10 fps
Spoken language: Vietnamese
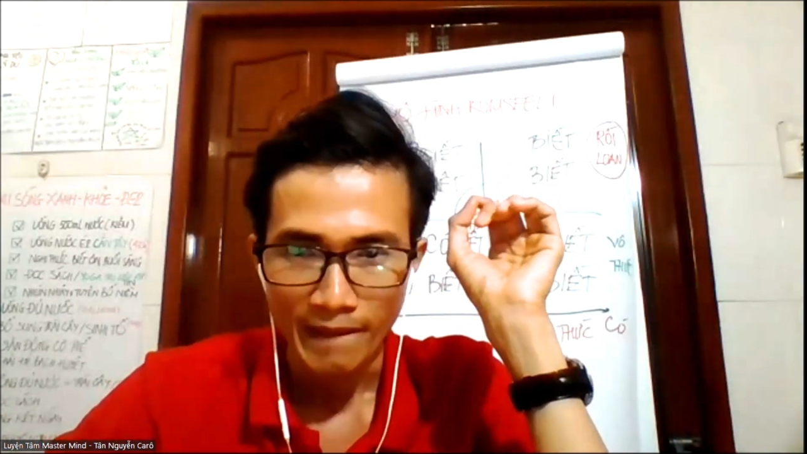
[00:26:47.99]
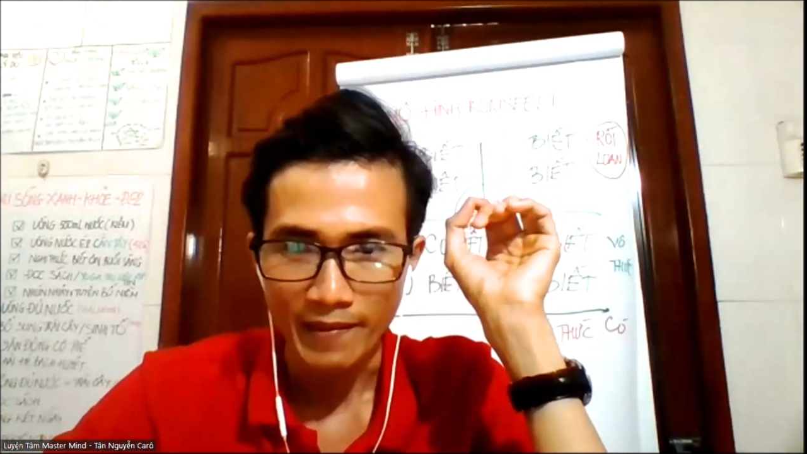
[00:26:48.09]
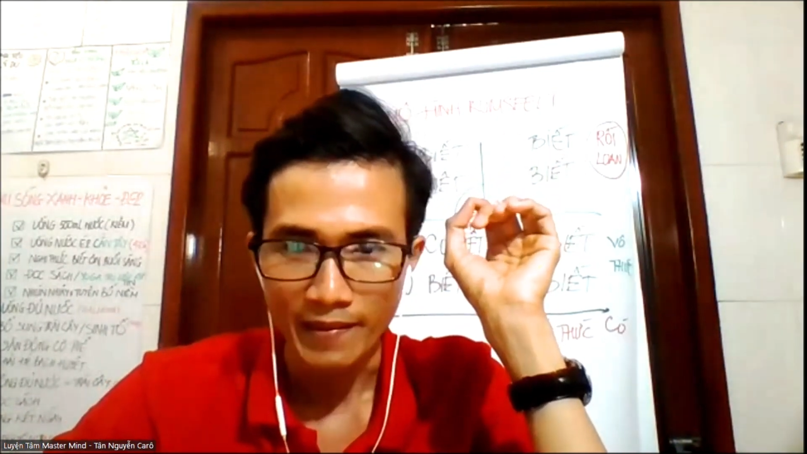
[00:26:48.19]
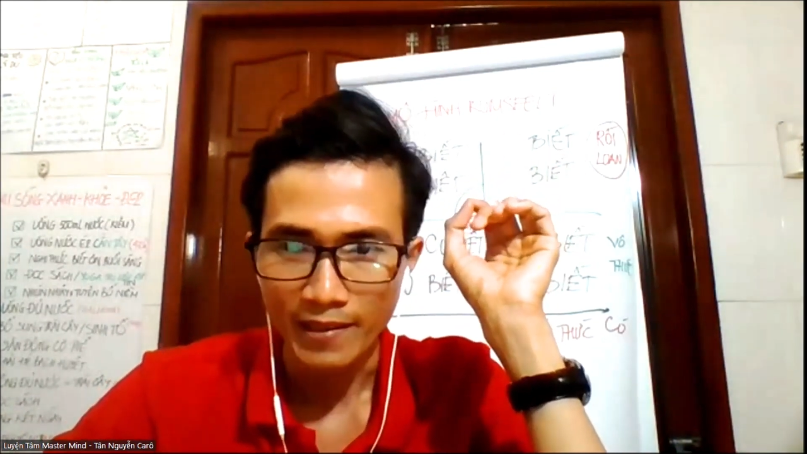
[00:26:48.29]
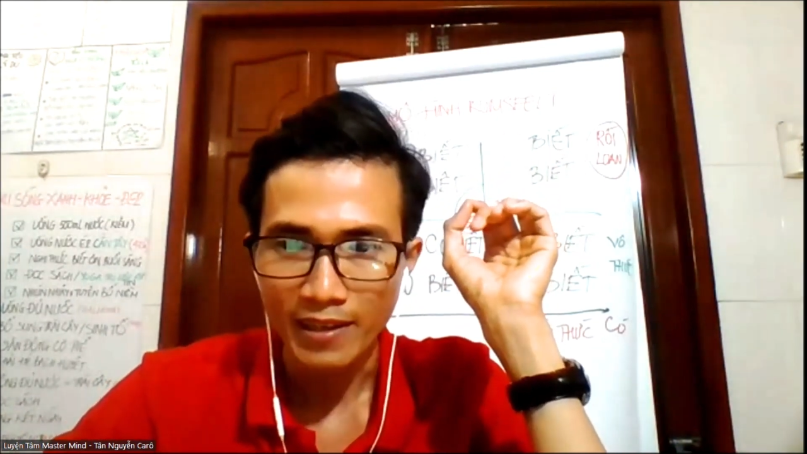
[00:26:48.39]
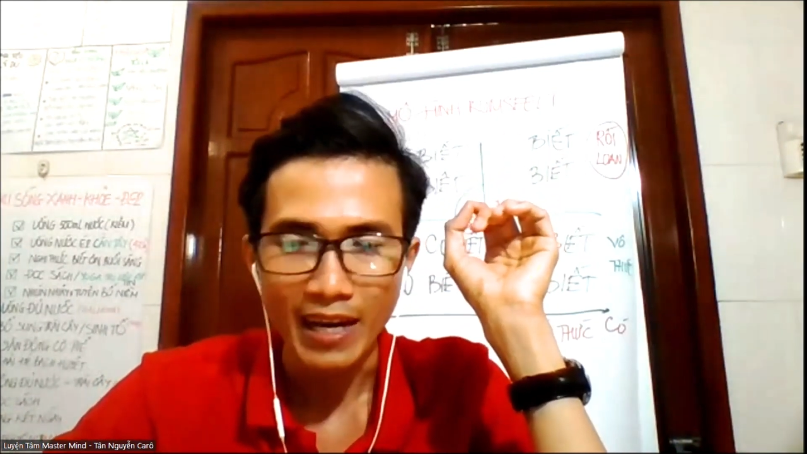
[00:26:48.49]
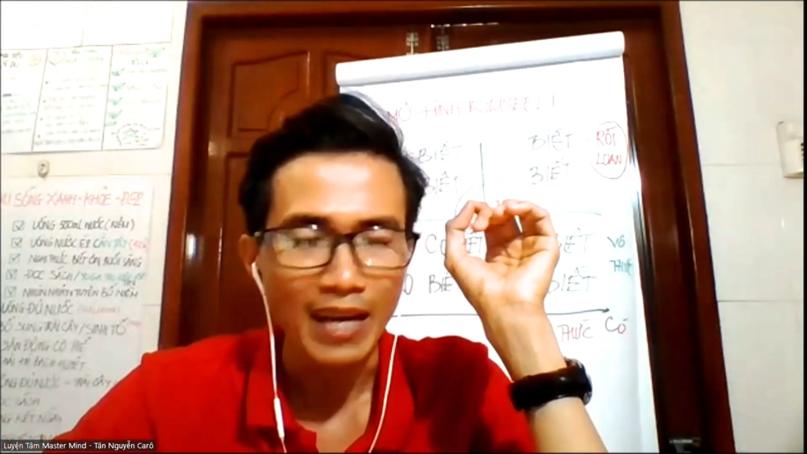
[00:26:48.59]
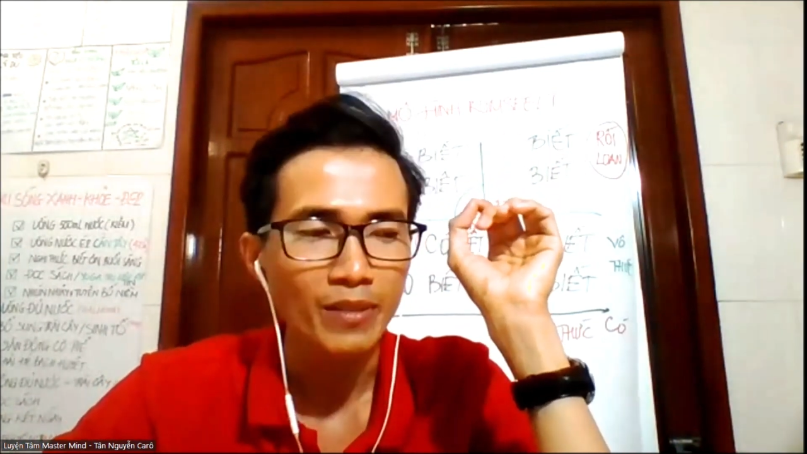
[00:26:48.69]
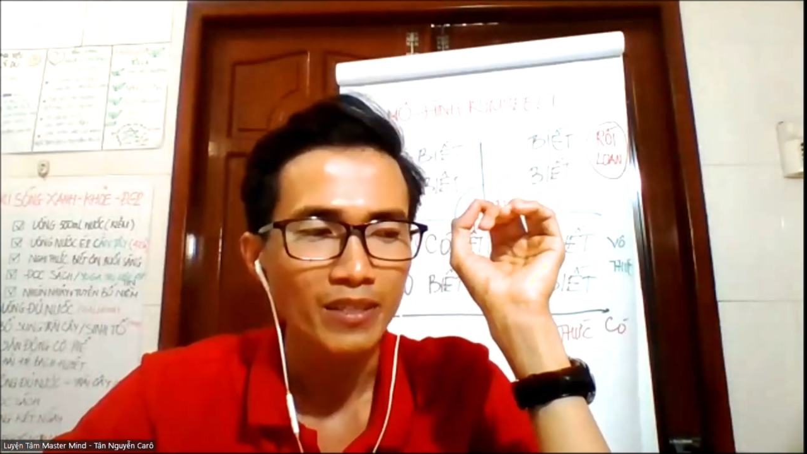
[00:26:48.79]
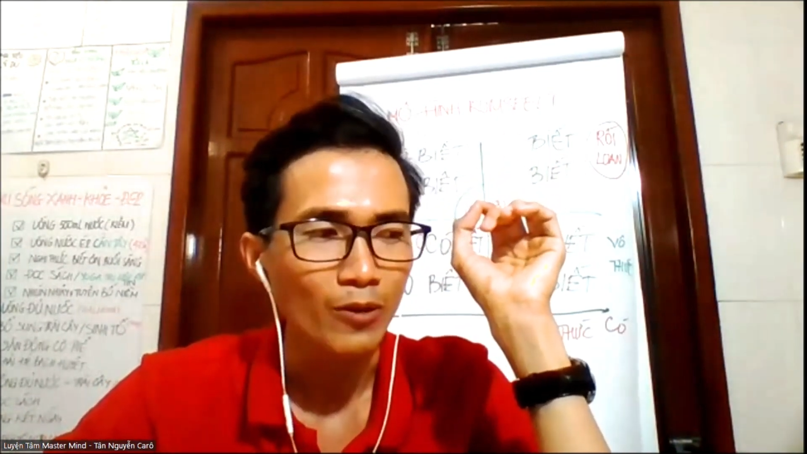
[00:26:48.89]
ừ, chỉ cần
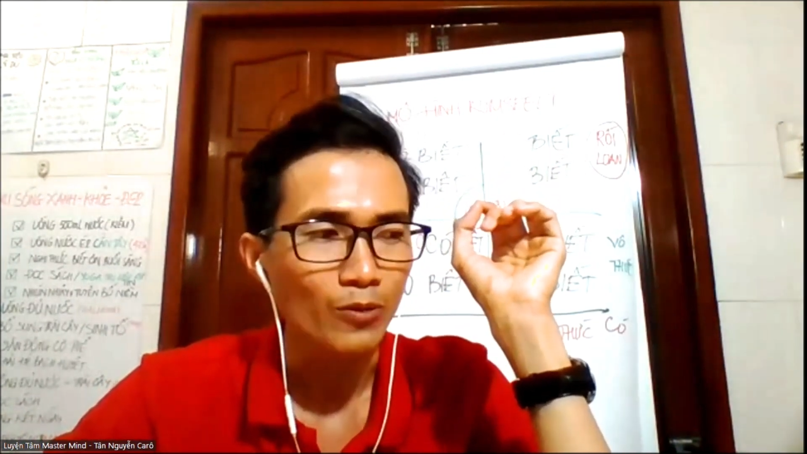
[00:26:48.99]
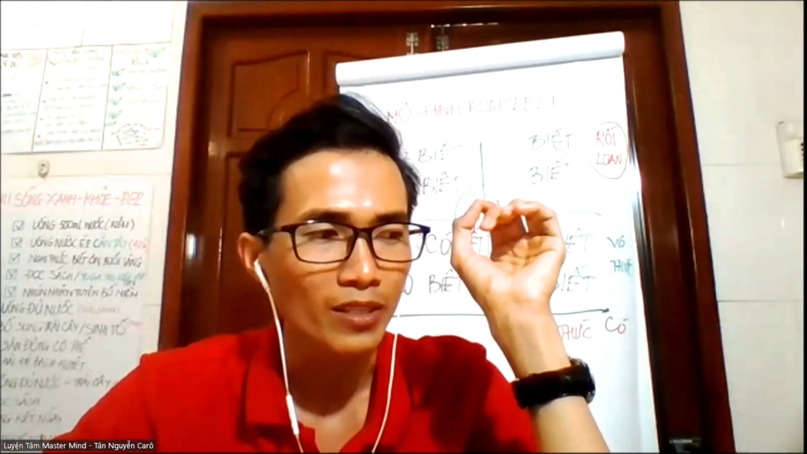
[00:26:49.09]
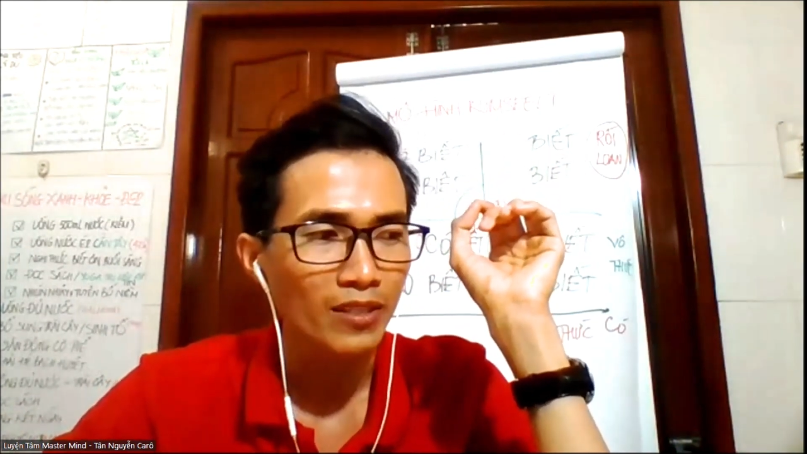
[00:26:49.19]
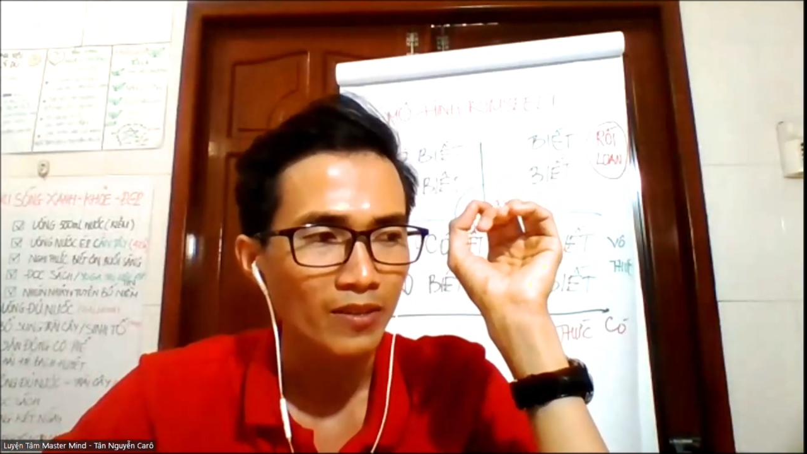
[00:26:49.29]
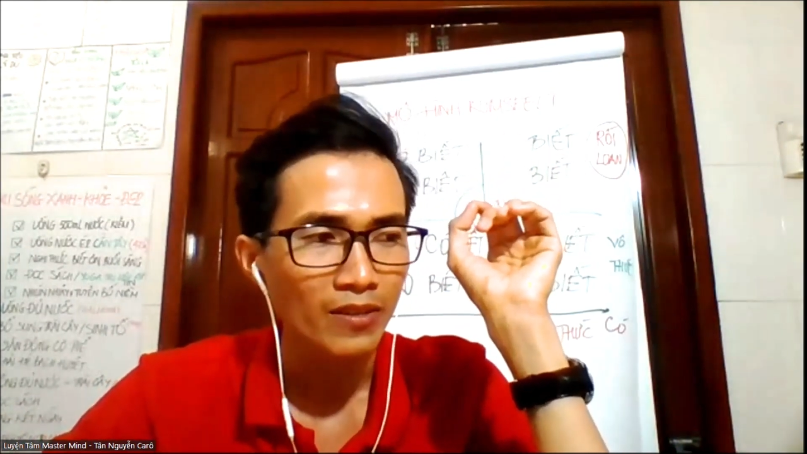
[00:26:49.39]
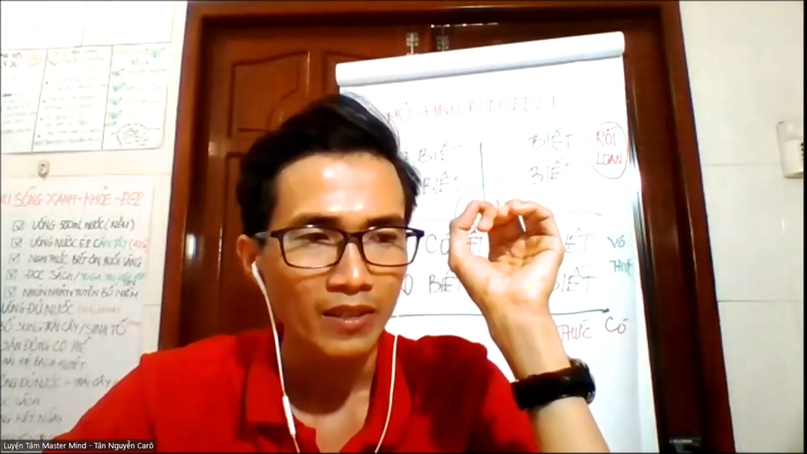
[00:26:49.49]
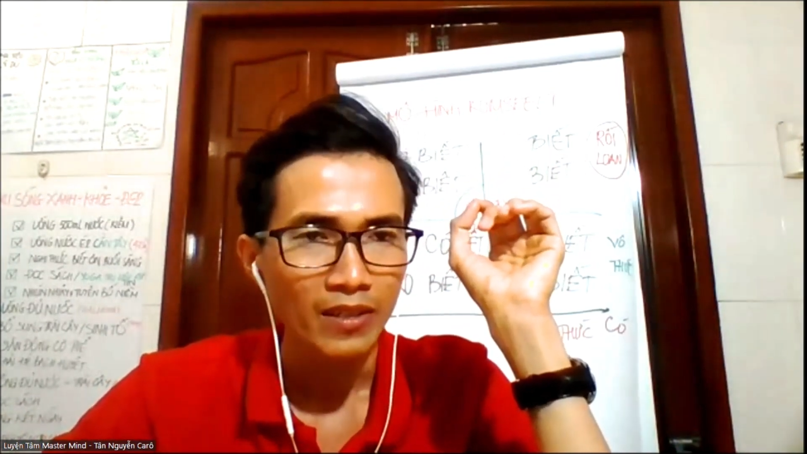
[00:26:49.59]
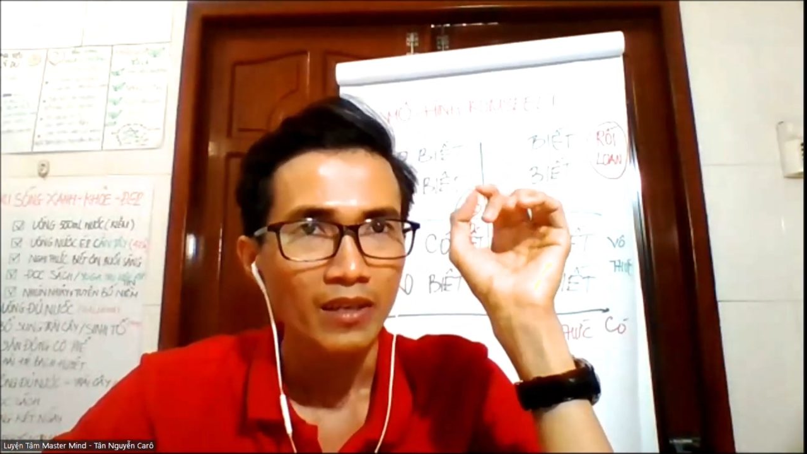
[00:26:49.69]
20 giờ đầu tiên thôi